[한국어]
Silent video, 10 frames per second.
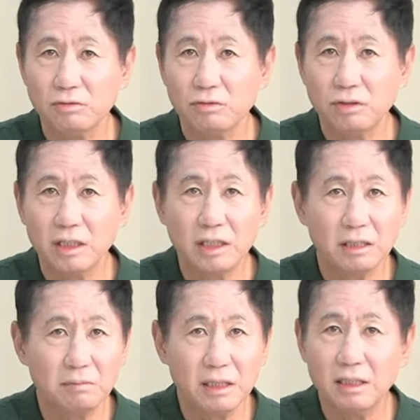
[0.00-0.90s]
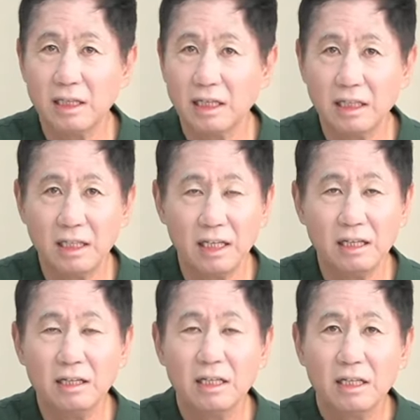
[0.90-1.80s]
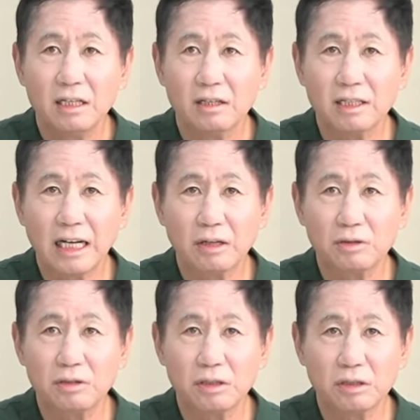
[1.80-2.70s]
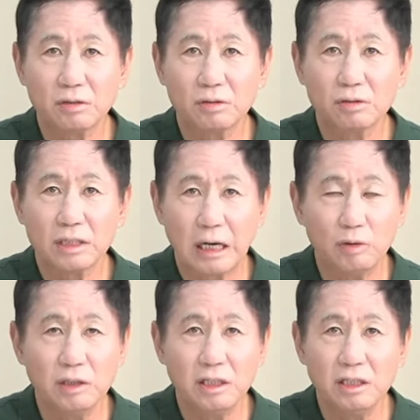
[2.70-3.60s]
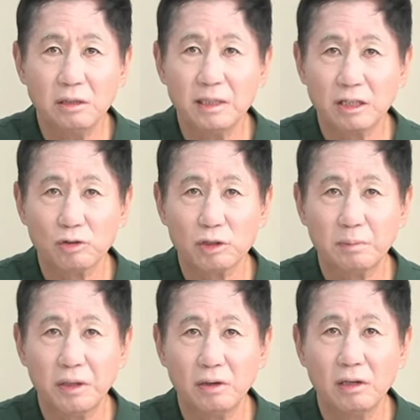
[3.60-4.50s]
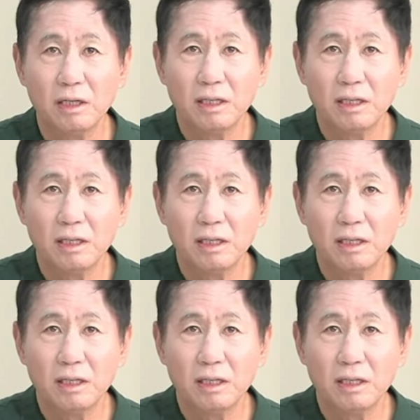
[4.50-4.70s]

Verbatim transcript: 우익이니 민단이니 이렇게 나눠주셔서 또 좌우 이념에 사로잡혀